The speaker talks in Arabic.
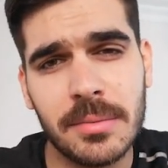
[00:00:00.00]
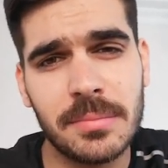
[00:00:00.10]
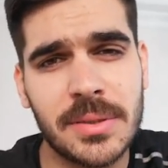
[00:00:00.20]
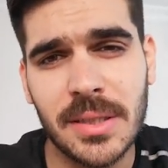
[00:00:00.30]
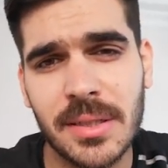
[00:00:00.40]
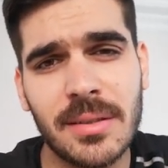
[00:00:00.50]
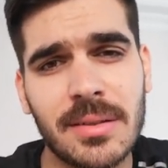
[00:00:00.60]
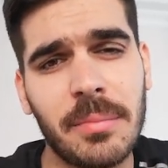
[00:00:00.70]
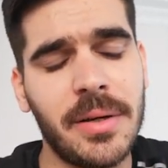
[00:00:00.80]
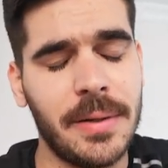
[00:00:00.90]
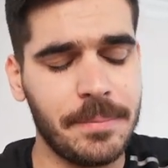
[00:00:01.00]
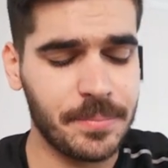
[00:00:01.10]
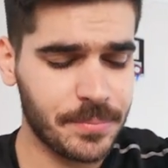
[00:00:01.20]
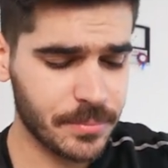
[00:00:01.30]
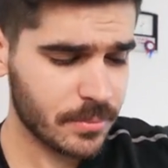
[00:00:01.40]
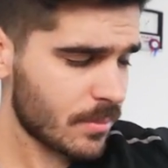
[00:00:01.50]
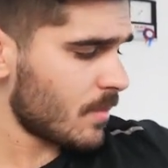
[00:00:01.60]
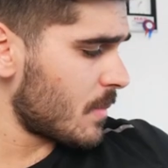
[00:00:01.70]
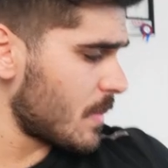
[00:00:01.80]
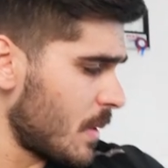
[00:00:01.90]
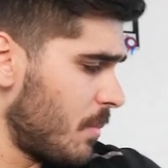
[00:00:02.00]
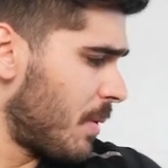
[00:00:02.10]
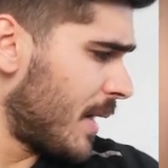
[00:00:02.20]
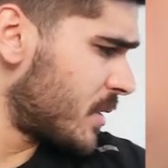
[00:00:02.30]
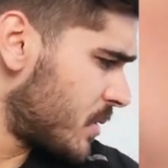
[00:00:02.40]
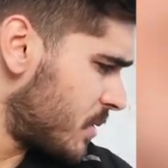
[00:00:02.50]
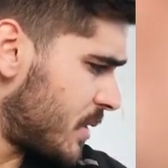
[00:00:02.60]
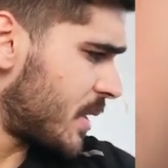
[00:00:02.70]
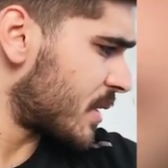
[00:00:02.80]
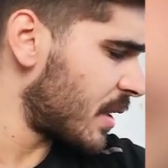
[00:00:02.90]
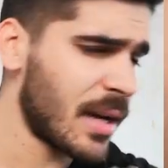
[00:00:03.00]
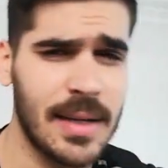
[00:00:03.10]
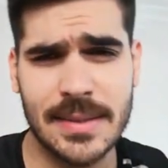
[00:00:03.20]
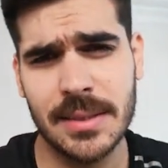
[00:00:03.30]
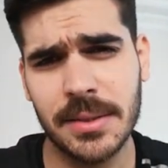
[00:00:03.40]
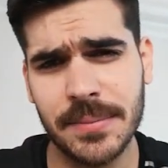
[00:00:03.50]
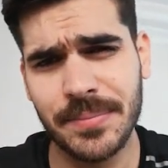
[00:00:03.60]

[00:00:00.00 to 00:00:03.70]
بشكل طبيعي بعد شنو نسيت احكي